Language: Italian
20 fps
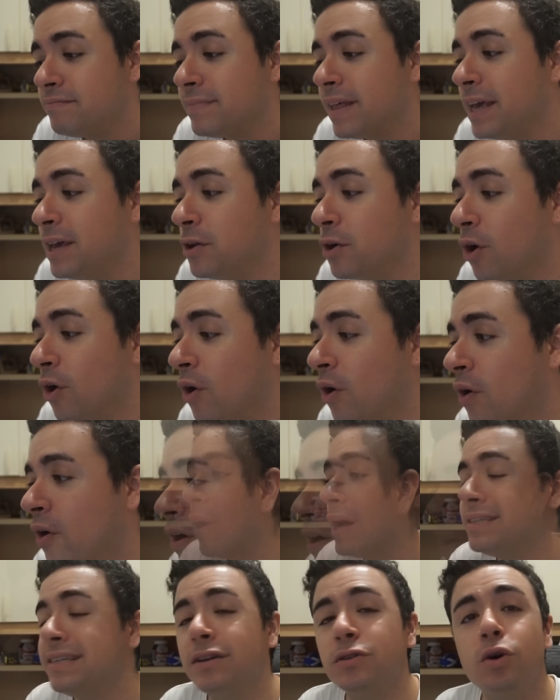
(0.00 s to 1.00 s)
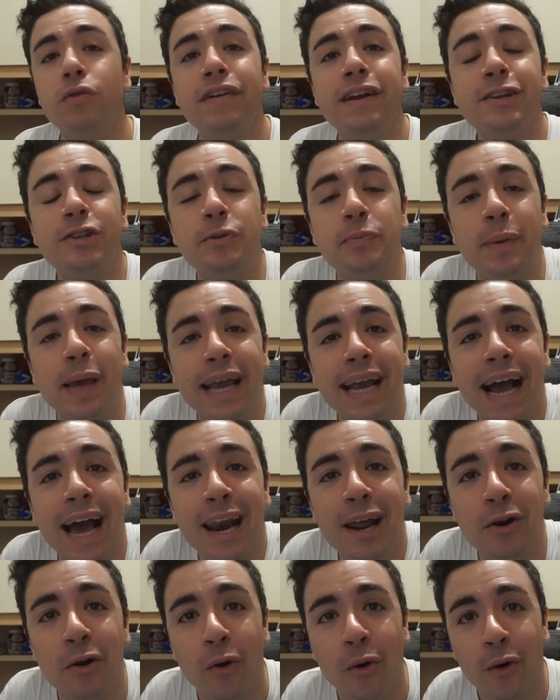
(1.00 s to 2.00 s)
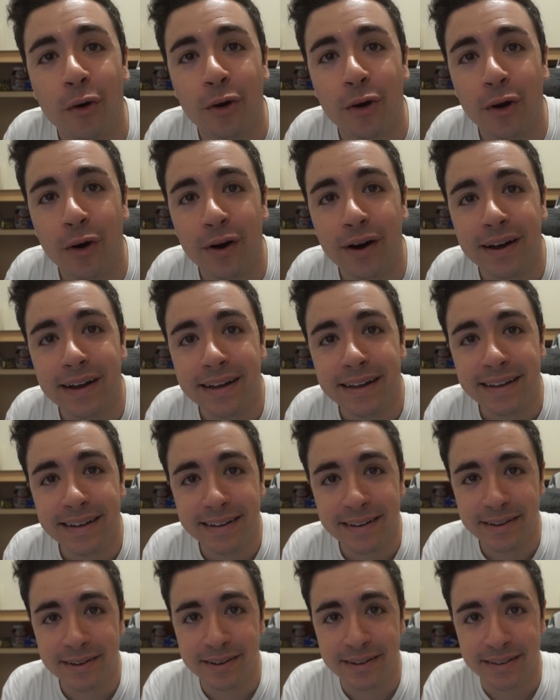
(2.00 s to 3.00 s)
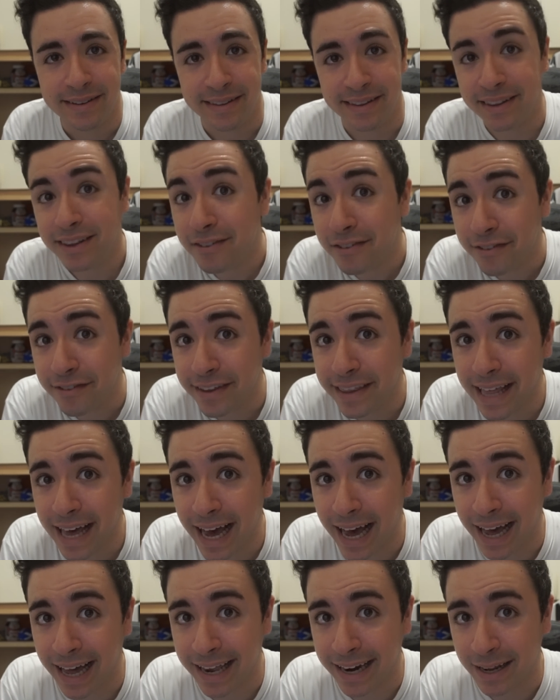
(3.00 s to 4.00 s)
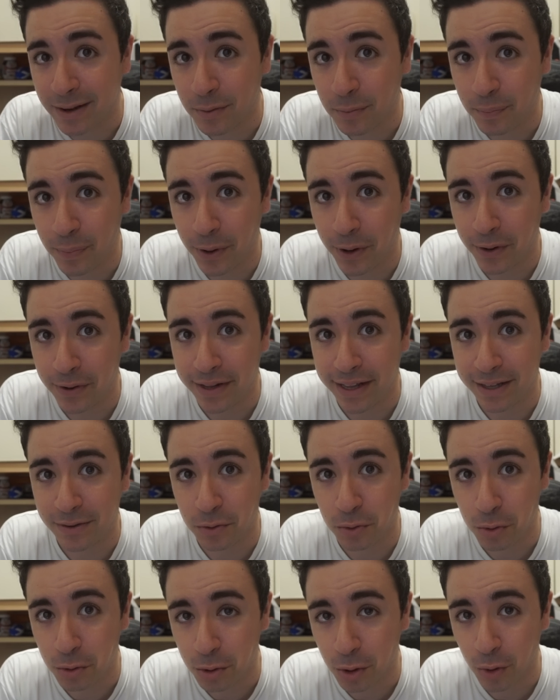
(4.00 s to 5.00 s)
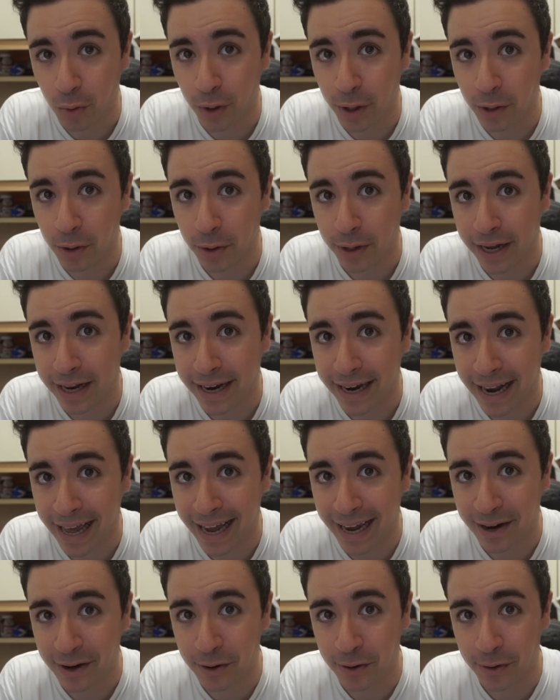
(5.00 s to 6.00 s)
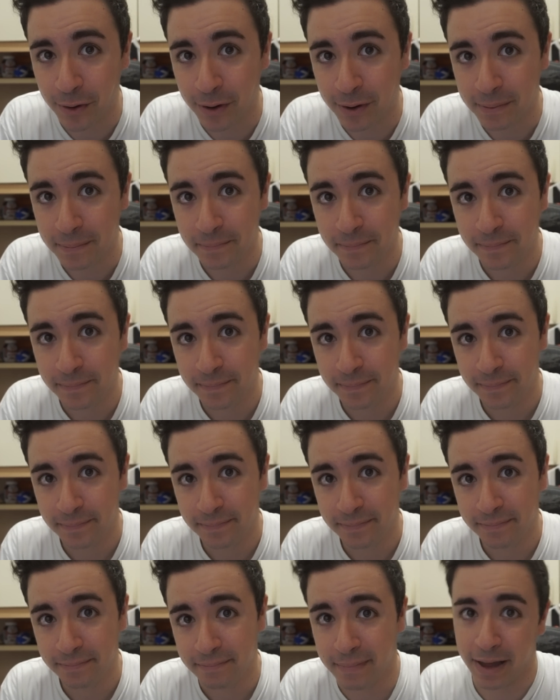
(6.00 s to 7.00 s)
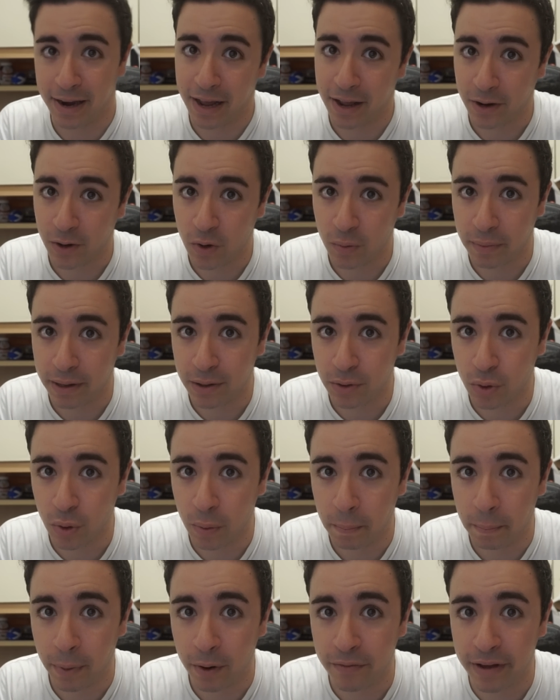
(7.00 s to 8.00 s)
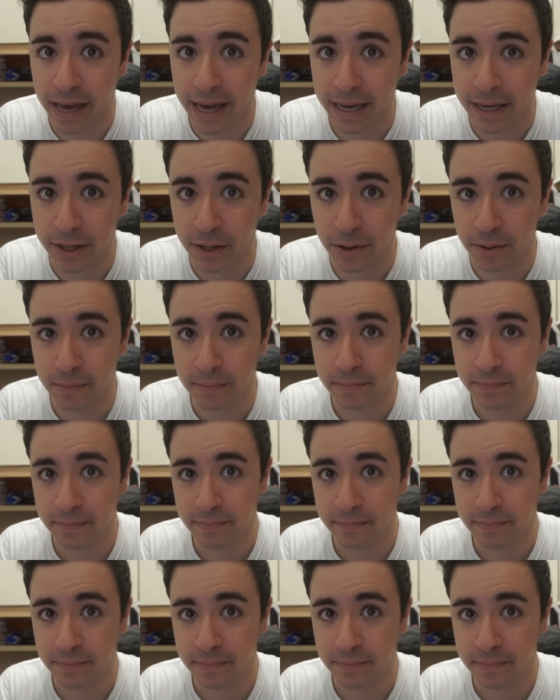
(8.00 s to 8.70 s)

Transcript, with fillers: io quasi a dover spiegare loro di diffidare un po' da tutto quello che leggono. Ma è un argomento un po' vecchio.